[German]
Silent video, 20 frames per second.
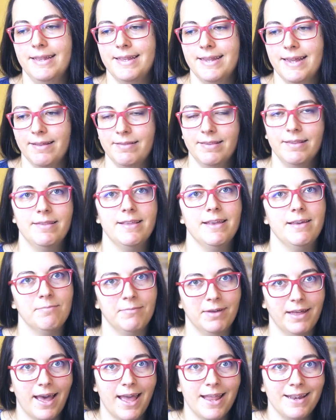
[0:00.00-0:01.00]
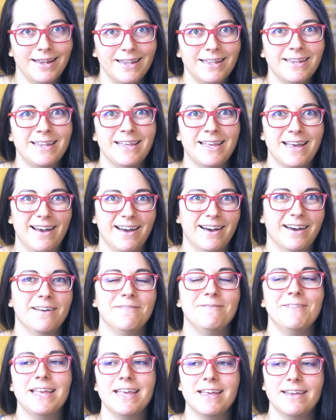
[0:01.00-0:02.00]
dass es eben kein
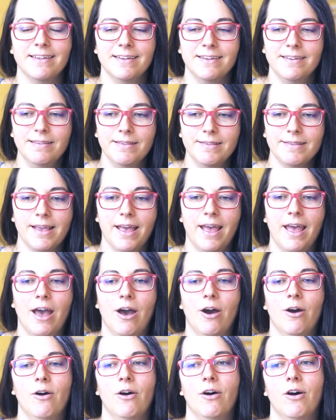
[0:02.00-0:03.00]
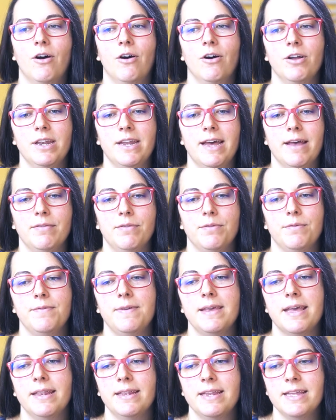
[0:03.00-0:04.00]
linearer Weg ist und dass
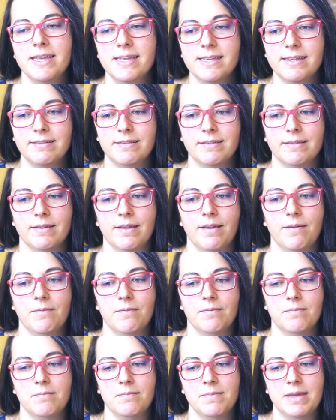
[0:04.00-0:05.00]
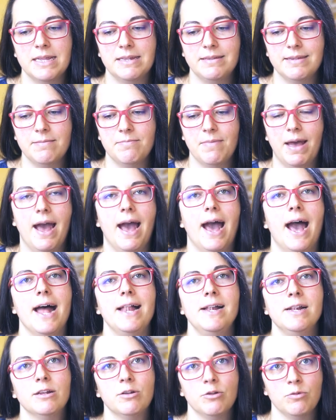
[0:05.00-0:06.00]
wir nicht mit dem
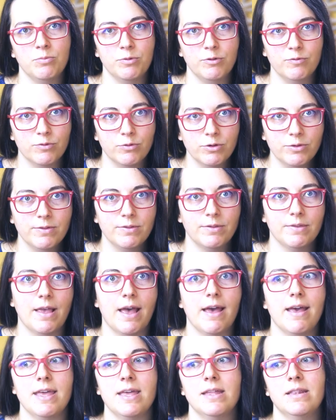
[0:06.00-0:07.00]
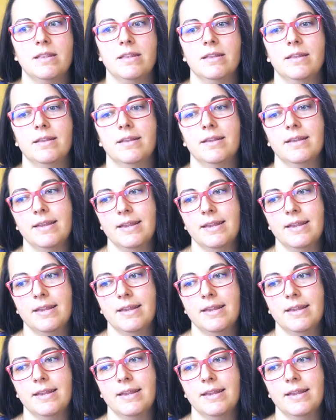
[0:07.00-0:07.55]
alten Bewusstsein